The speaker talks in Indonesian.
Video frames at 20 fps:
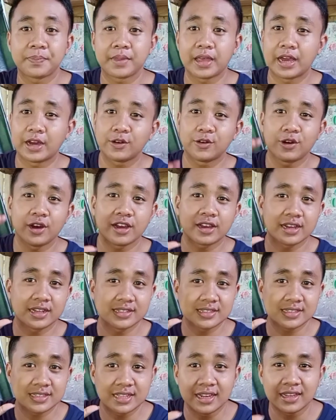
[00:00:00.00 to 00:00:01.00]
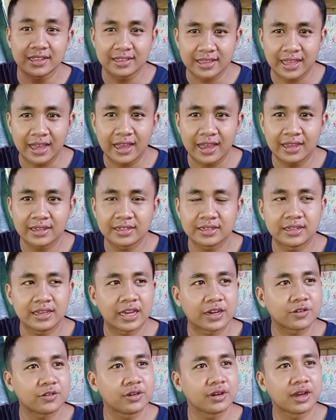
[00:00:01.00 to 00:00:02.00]
aku akan cerita
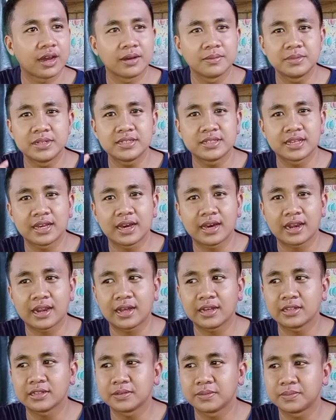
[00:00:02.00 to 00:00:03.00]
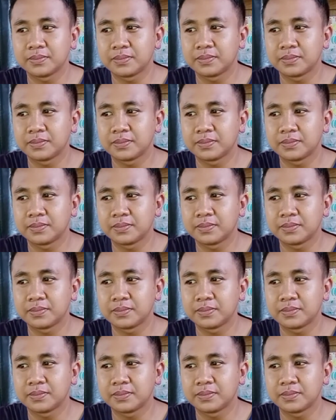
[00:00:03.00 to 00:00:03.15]
jadi aku nggak bicara